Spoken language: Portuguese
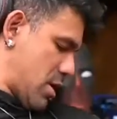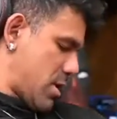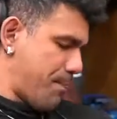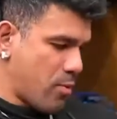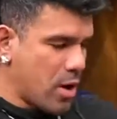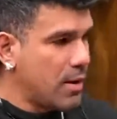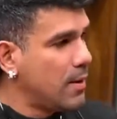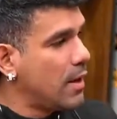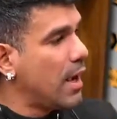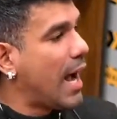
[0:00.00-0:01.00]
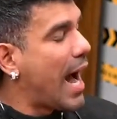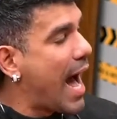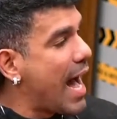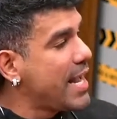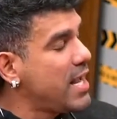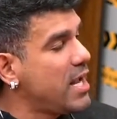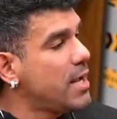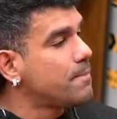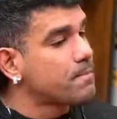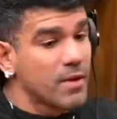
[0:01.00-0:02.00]
Eita, porra.
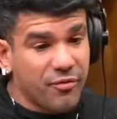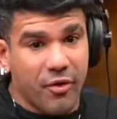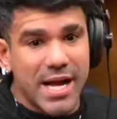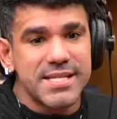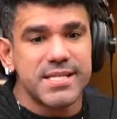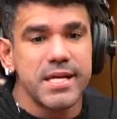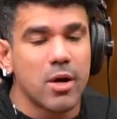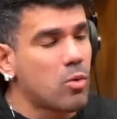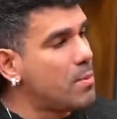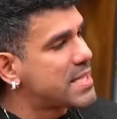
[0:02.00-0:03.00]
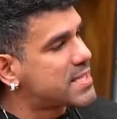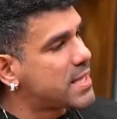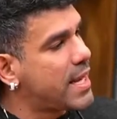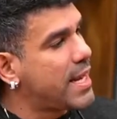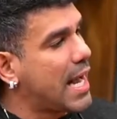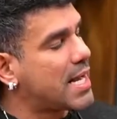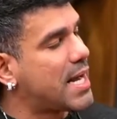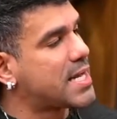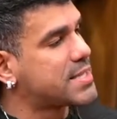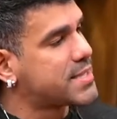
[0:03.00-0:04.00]
aí foi assim que eu comecei
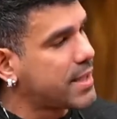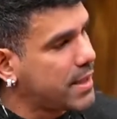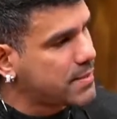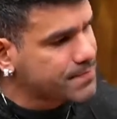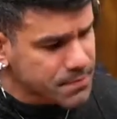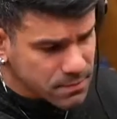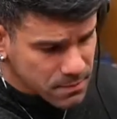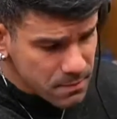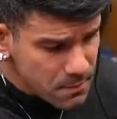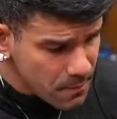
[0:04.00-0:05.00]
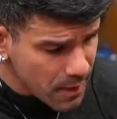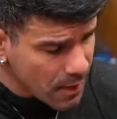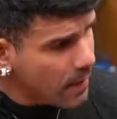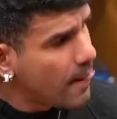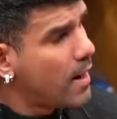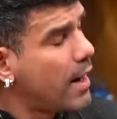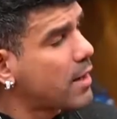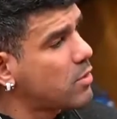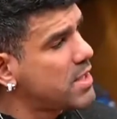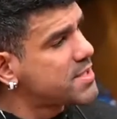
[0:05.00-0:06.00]
a, a ser Reconhecido.
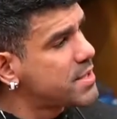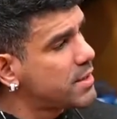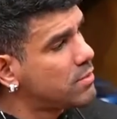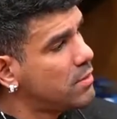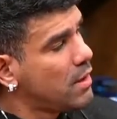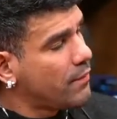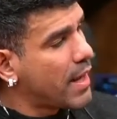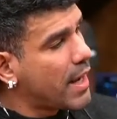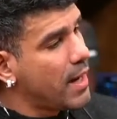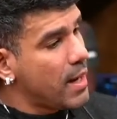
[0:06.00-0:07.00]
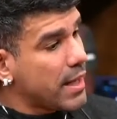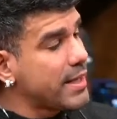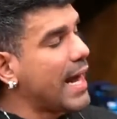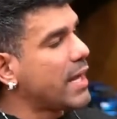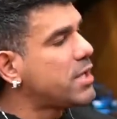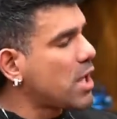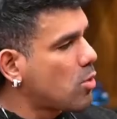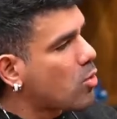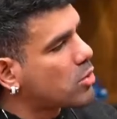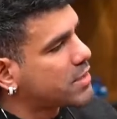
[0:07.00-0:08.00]
Reconhecido, né? E daí
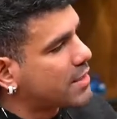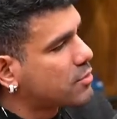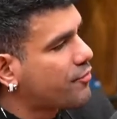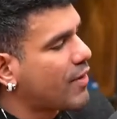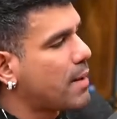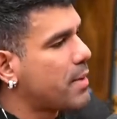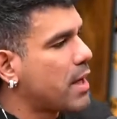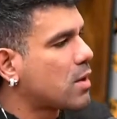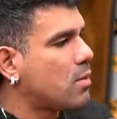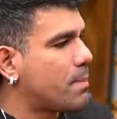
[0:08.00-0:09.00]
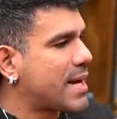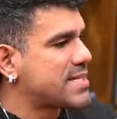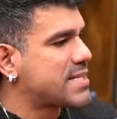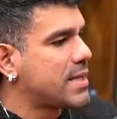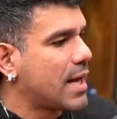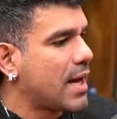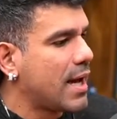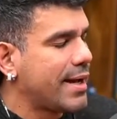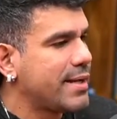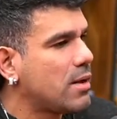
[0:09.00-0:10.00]
chegou o contrato do Flamengo para
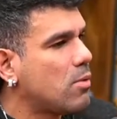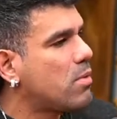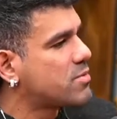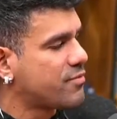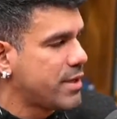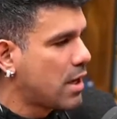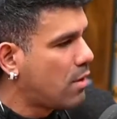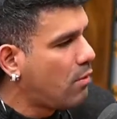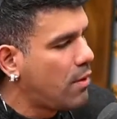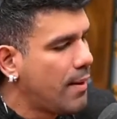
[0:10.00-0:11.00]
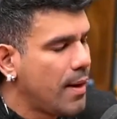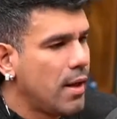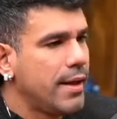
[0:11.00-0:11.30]
assinar e eu resolvi não.